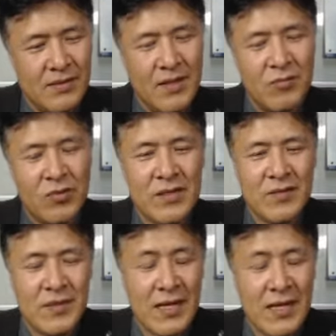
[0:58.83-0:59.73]

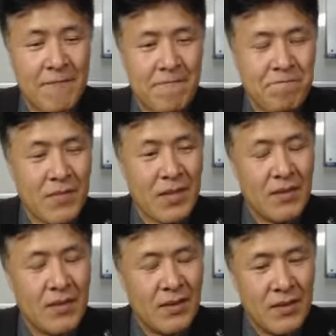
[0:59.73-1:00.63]
해보겠습니다.
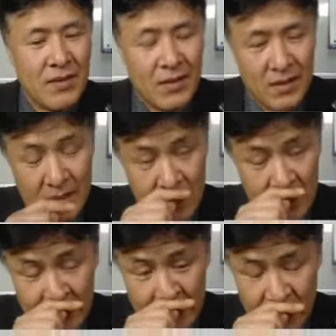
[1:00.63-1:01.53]

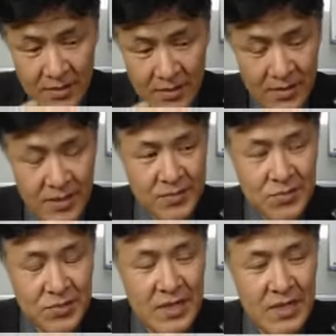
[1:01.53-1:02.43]
일단 그
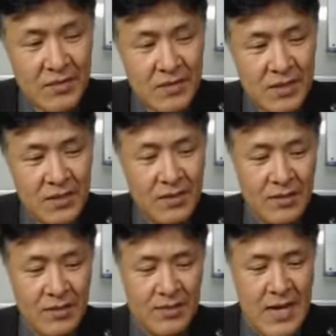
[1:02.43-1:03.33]
기술
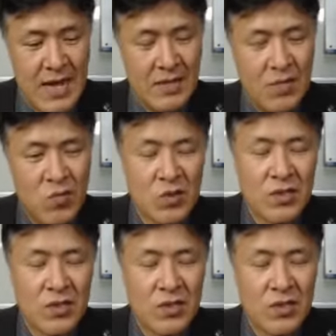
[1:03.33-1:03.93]
창업을 하는 목적